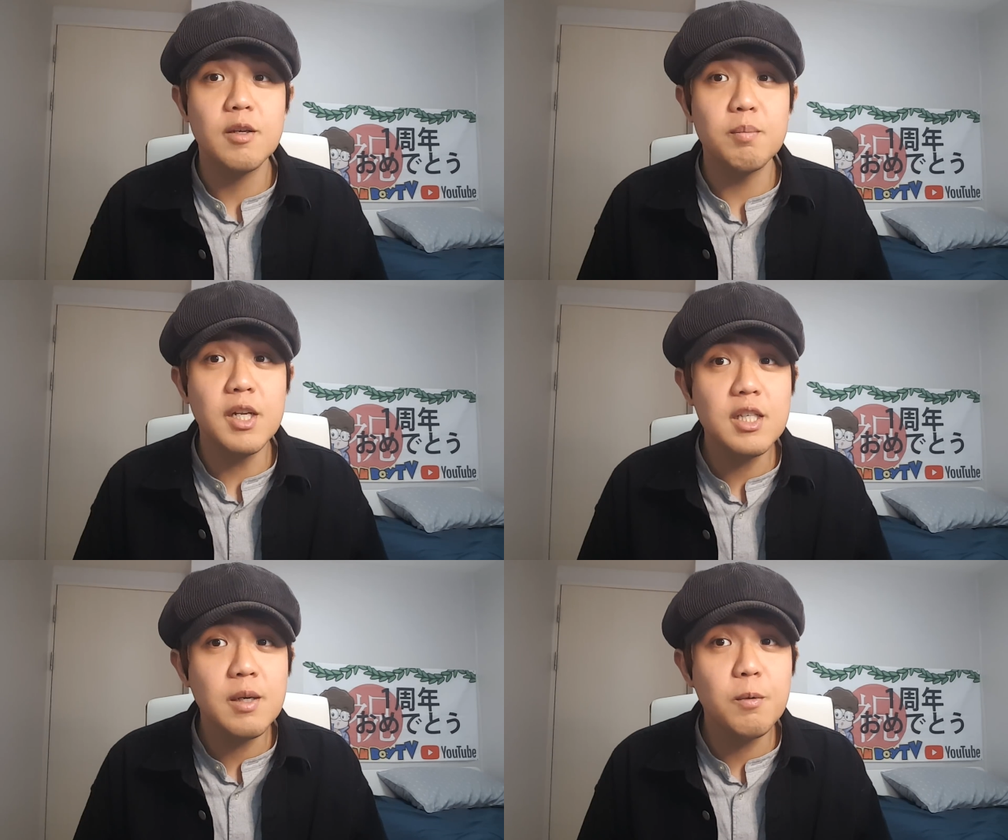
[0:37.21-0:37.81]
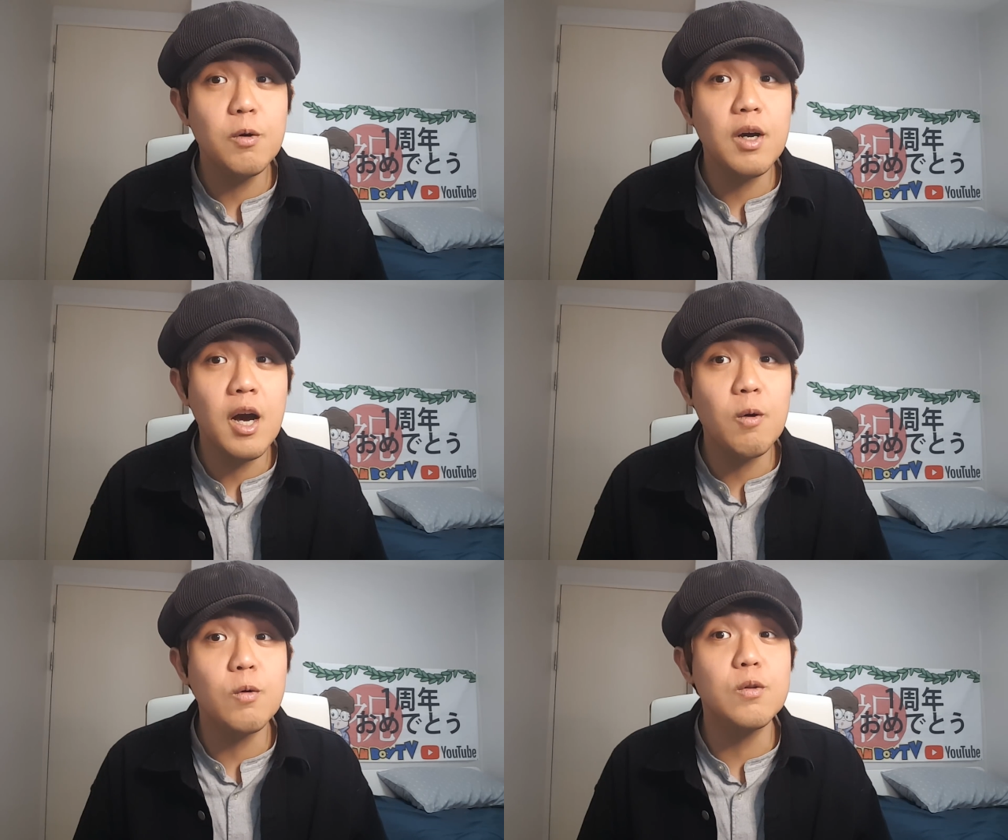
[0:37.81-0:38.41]
皆さんも
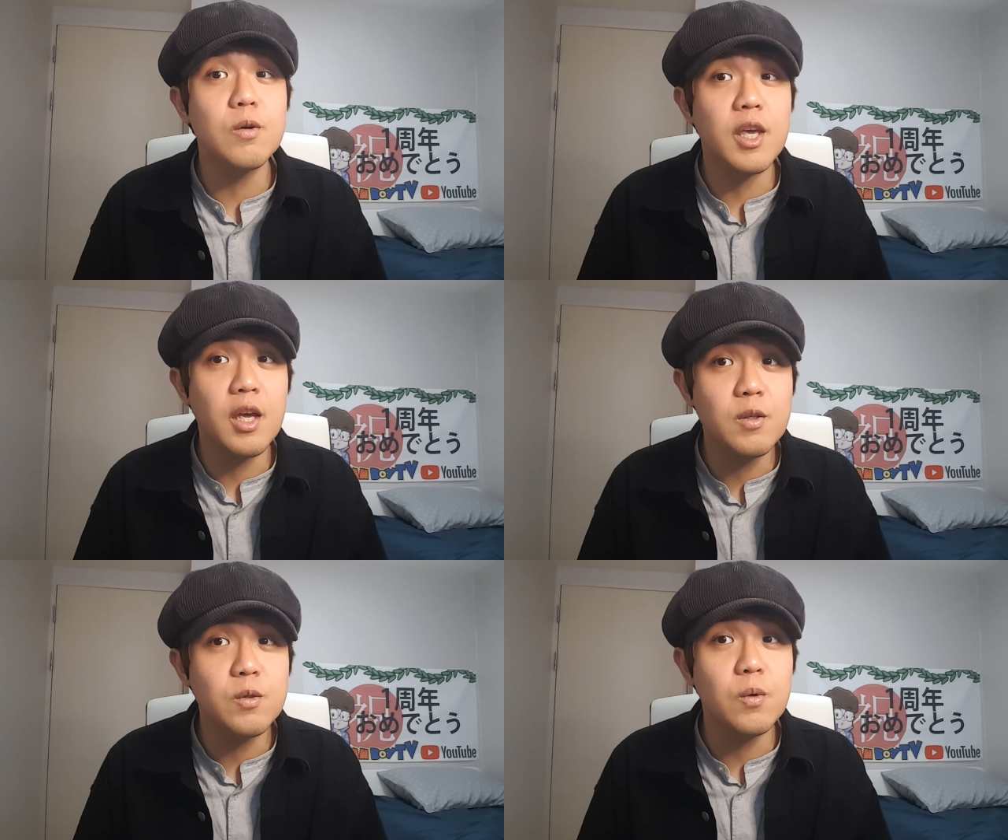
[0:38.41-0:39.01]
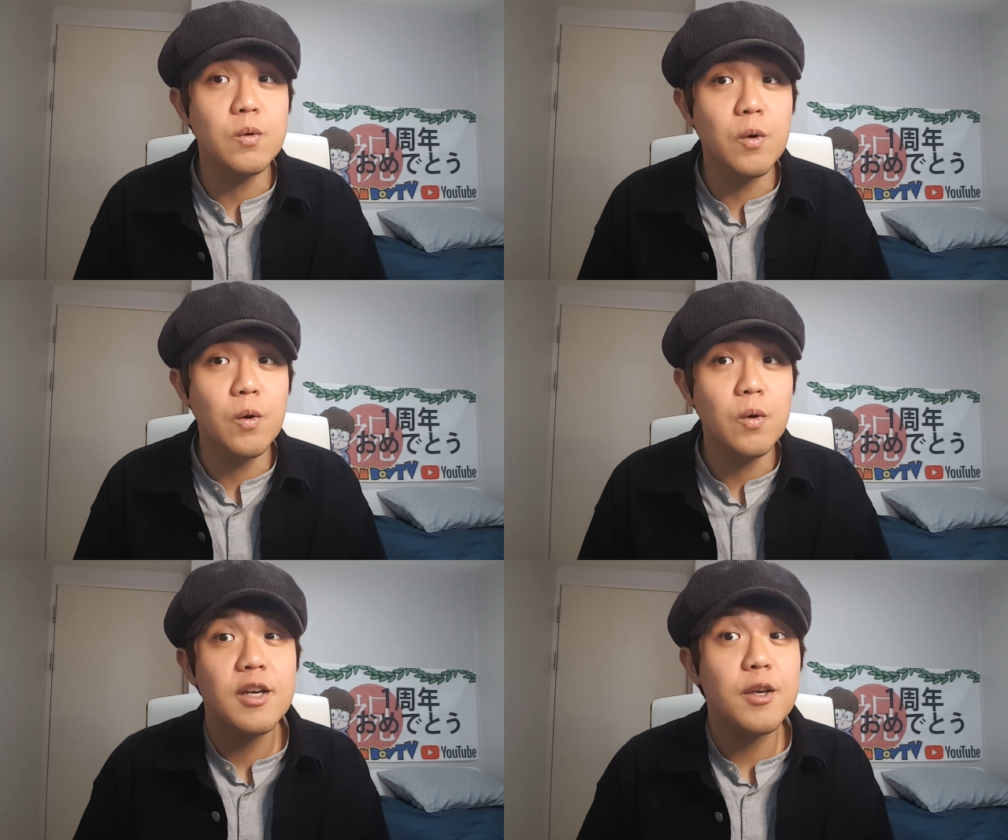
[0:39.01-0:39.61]
韓国の現状
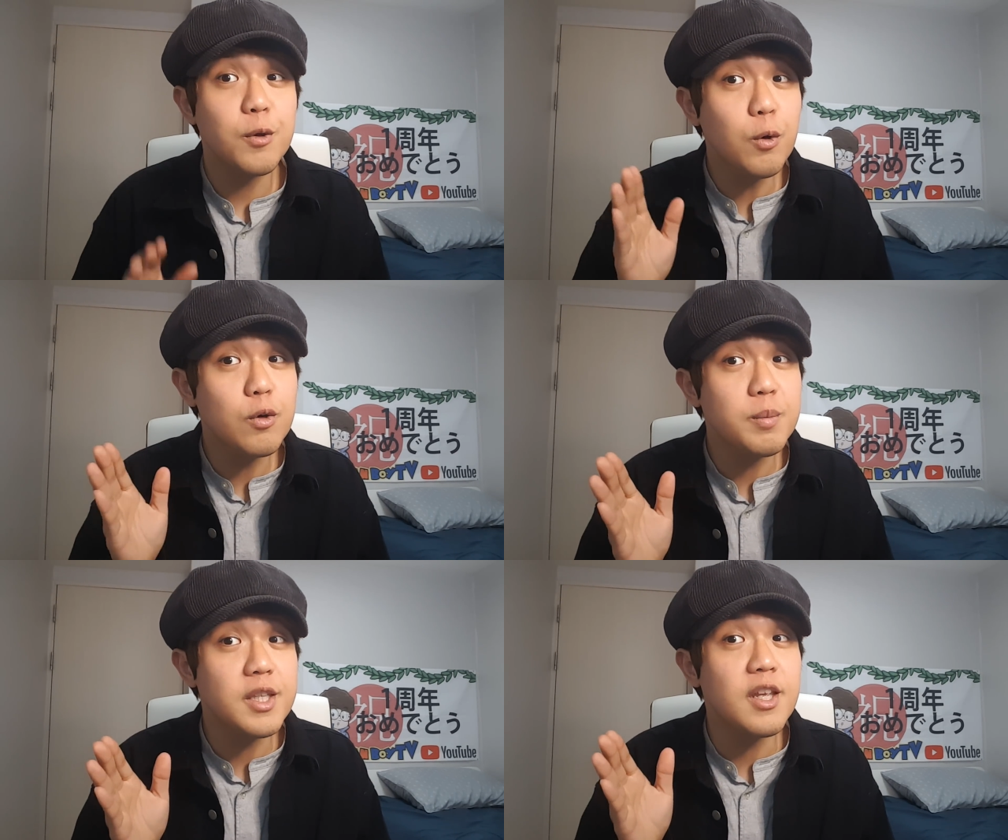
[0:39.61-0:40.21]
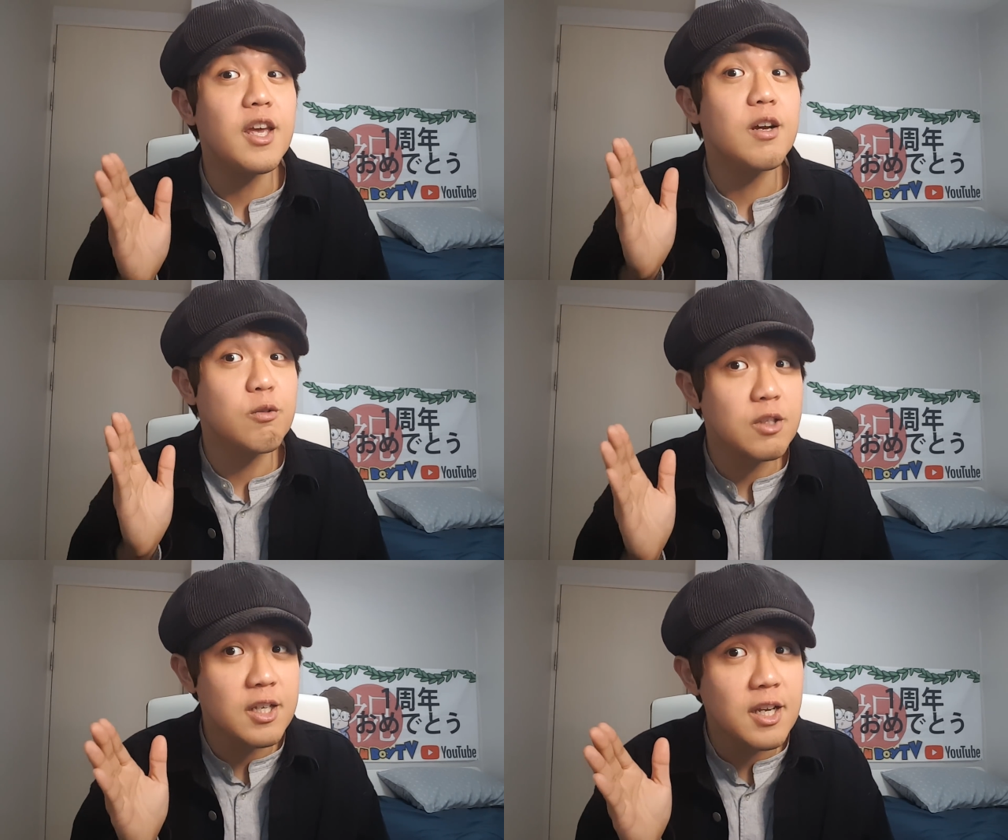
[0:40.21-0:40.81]
をよく見て
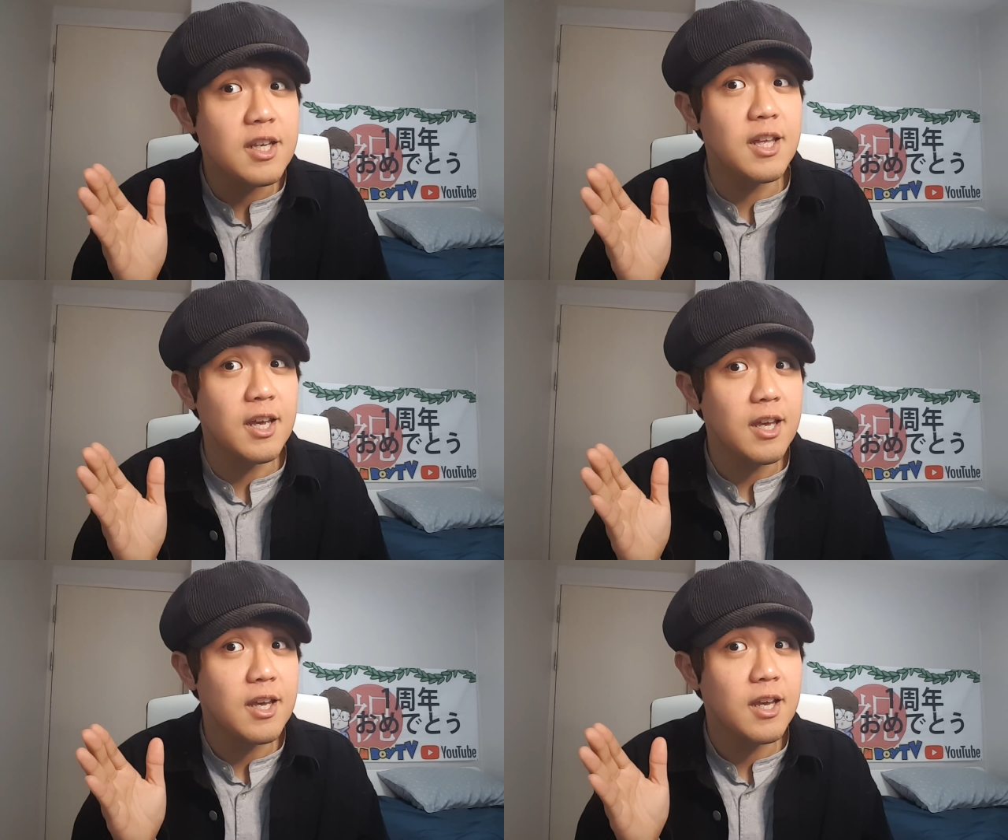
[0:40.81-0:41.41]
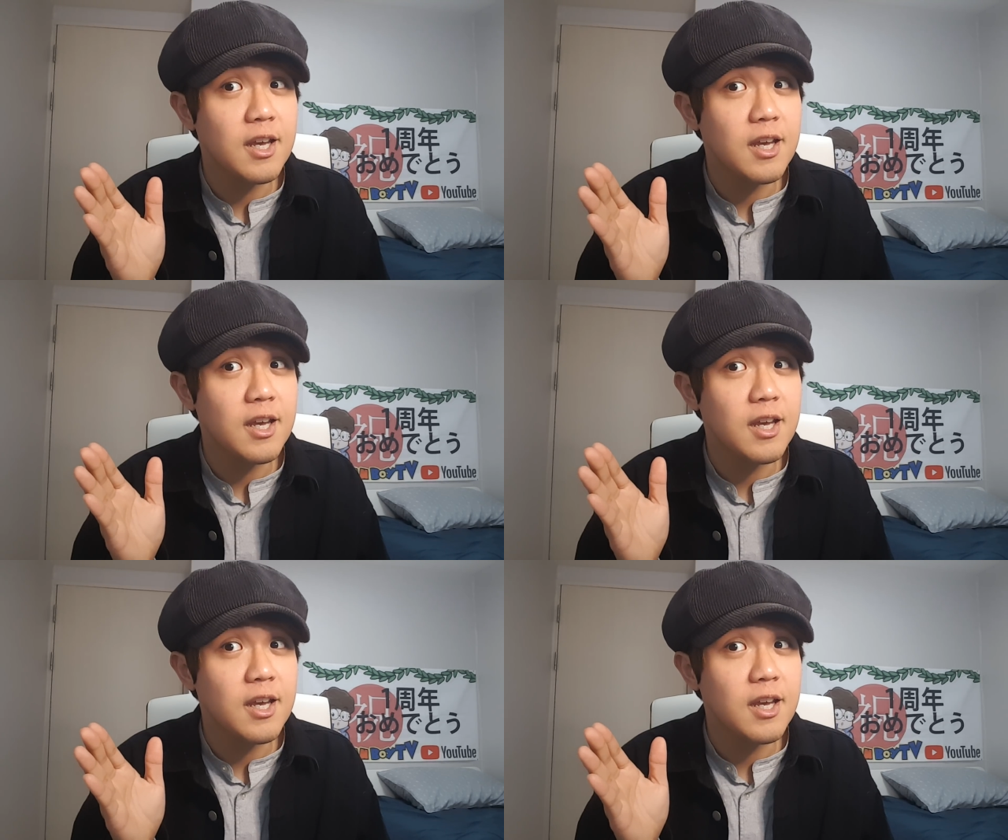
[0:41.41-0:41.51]
くださいね。